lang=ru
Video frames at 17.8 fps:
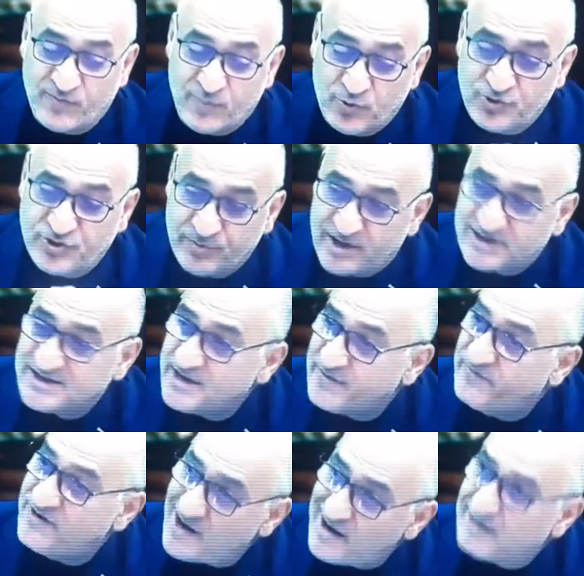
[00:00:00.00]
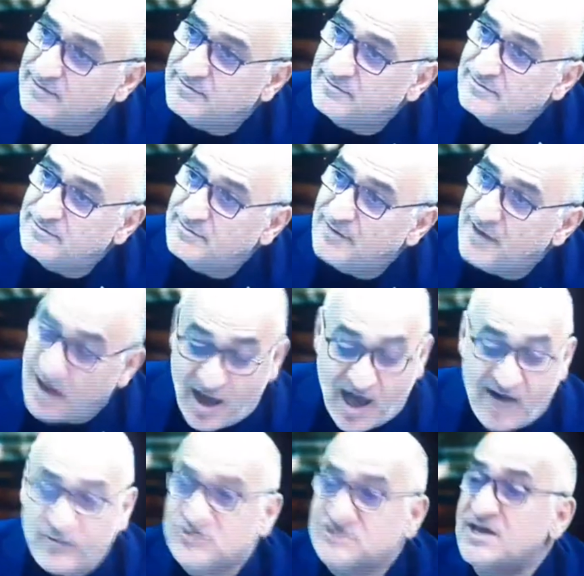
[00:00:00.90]
в будущем нас не обвиняли,
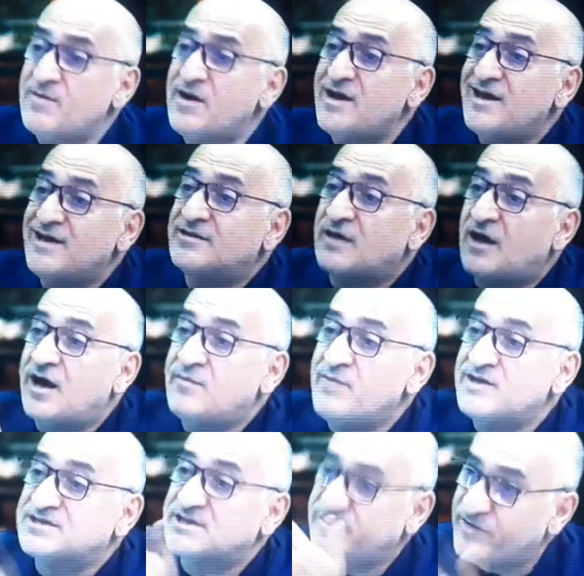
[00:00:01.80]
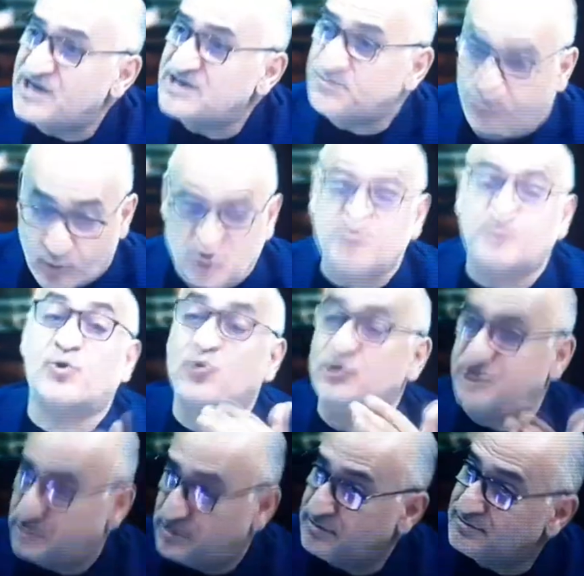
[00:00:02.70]
а вот сама эта армянская власть пусть
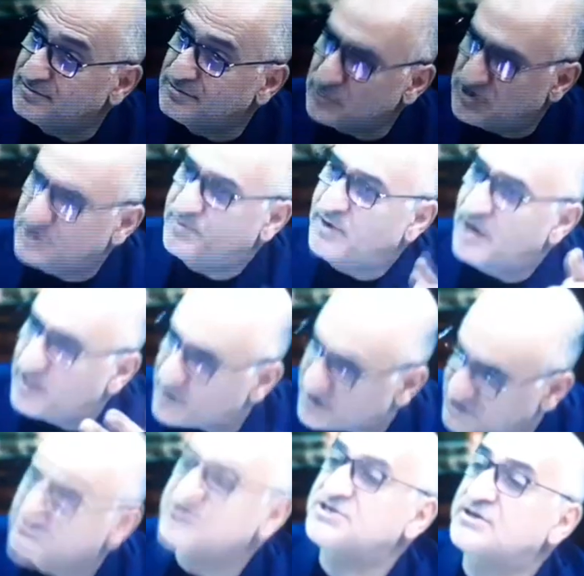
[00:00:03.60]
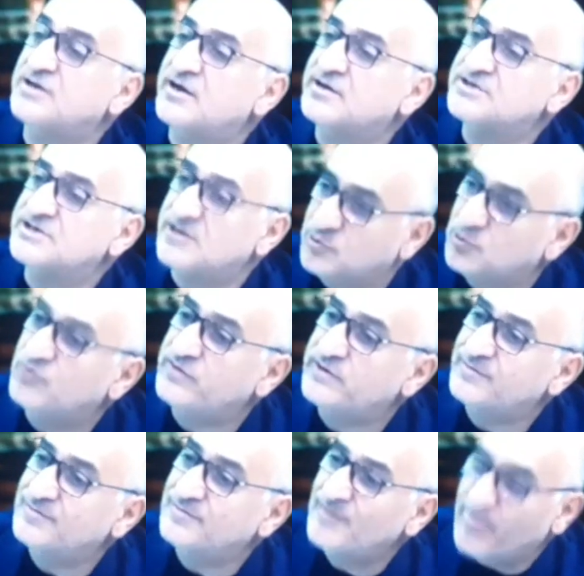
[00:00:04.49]
просит. Ну, типа, Алматинская декларация
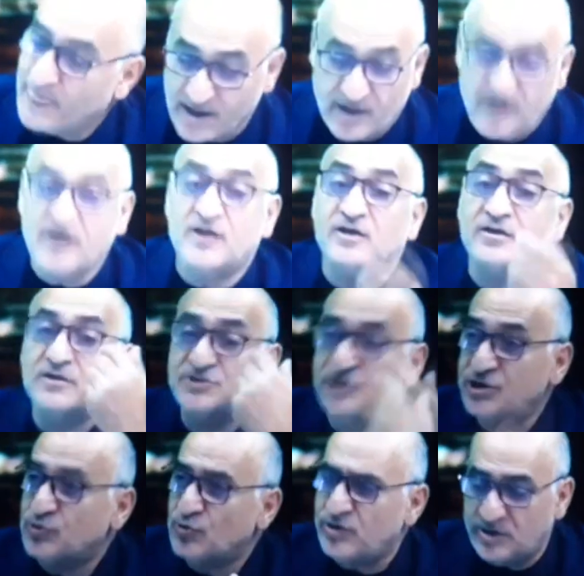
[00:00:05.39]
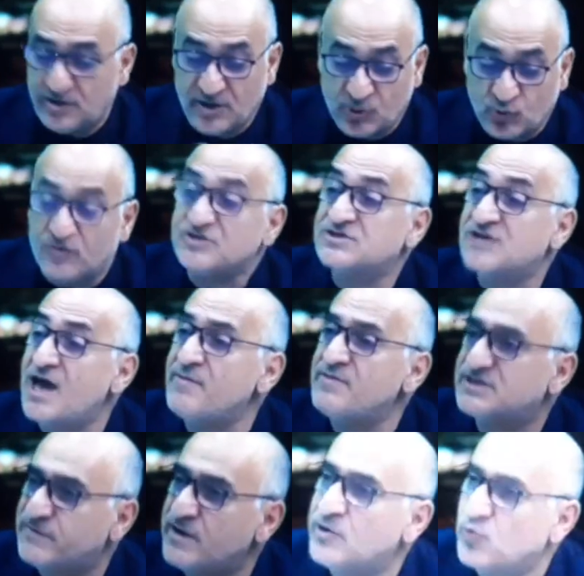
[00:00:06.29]
готовы. Территории готовы.
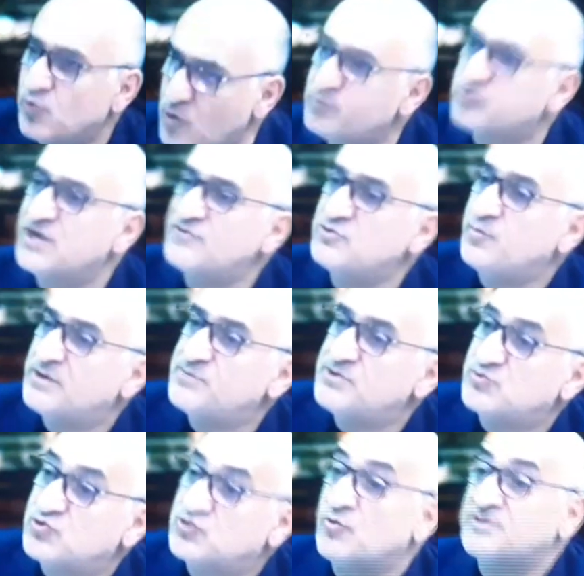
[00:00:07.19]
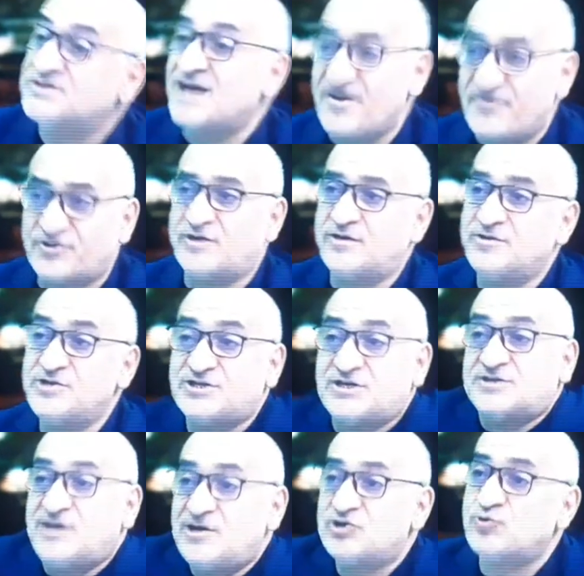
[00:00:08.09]
Сами своей рукой пускай все подписывают, чтобы завтра не
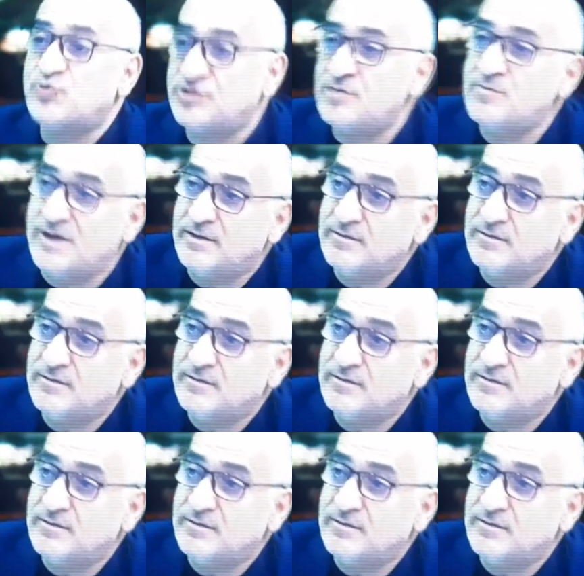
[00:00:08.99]
сказали, что это мы.